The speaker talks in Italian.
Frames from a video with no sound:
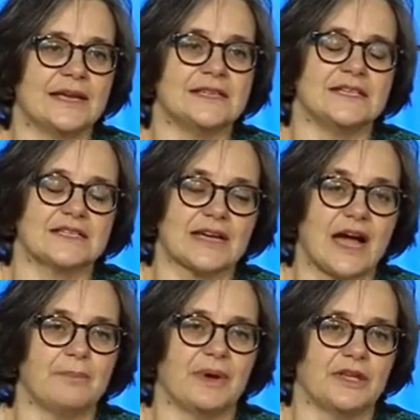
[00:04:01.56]
chi si
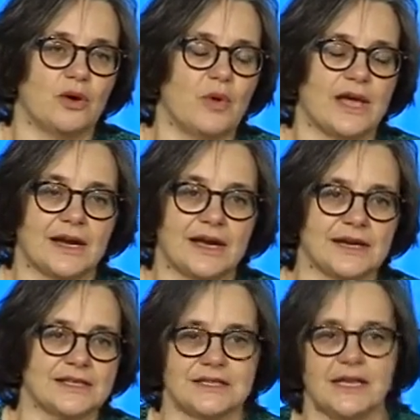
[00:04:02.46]
scappa da guerre e
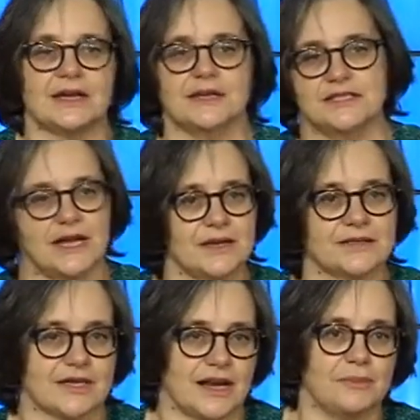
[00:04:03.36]
carestie che già
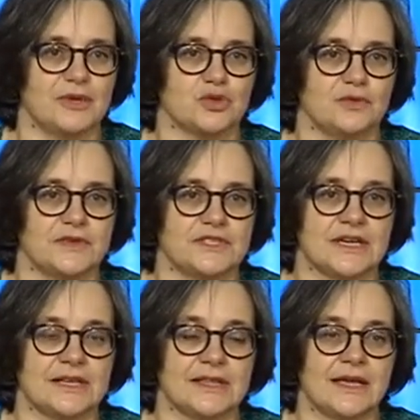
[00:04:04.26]
sarebbe
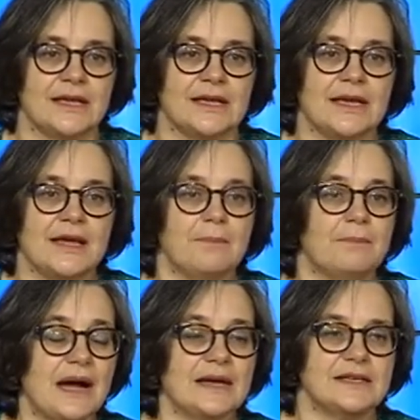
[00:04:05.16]
sufficiente,
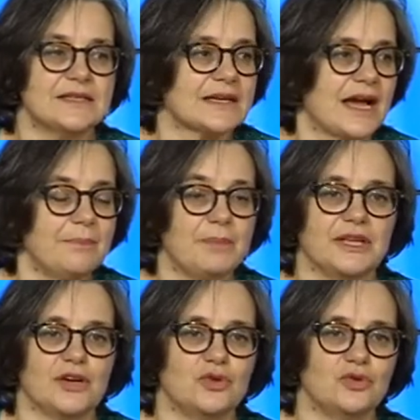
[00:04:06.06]
ma chi
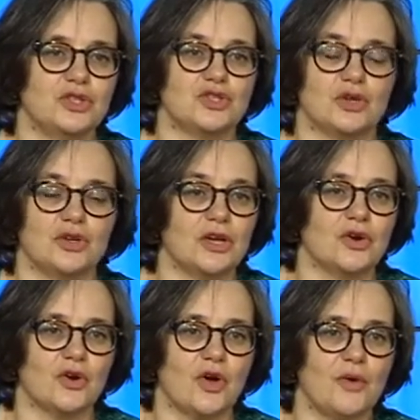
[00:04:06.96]
scappa da condizioni
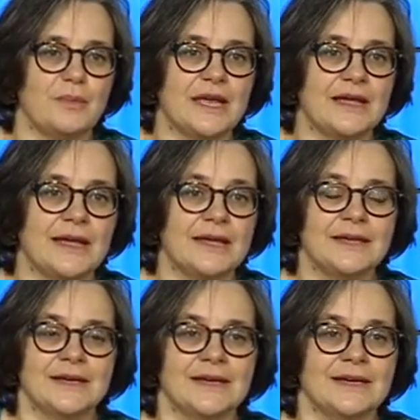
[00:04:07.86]
economiche
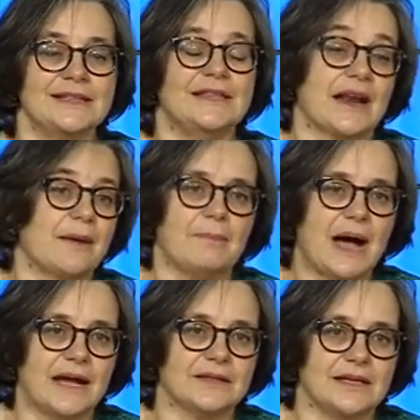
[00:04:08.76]

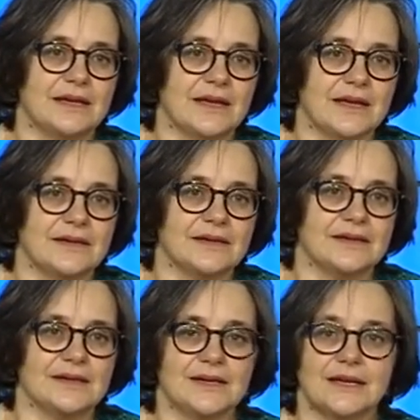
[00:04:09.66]
drammatiche
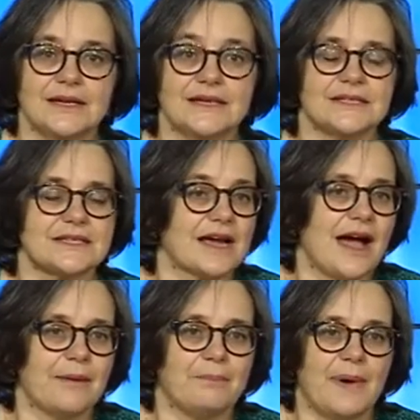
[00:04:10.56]
eh,
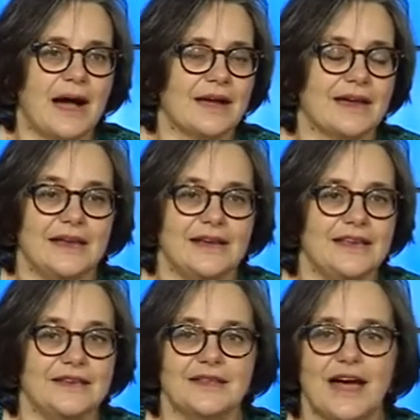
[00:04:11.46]
scappa anche
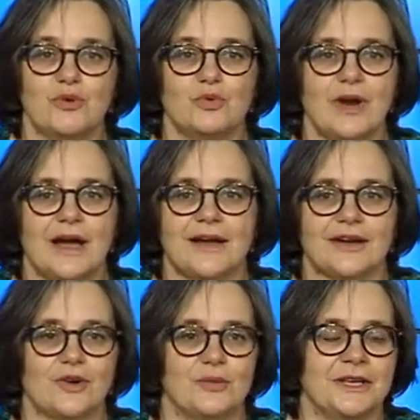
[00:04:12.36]
lì da
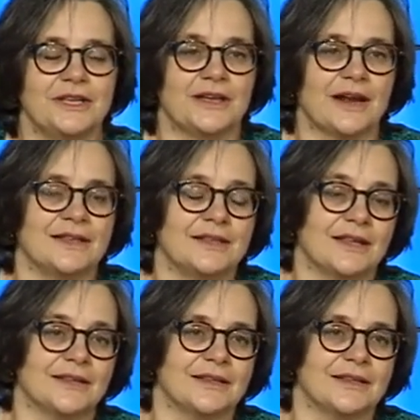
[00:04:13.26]
una, come dire,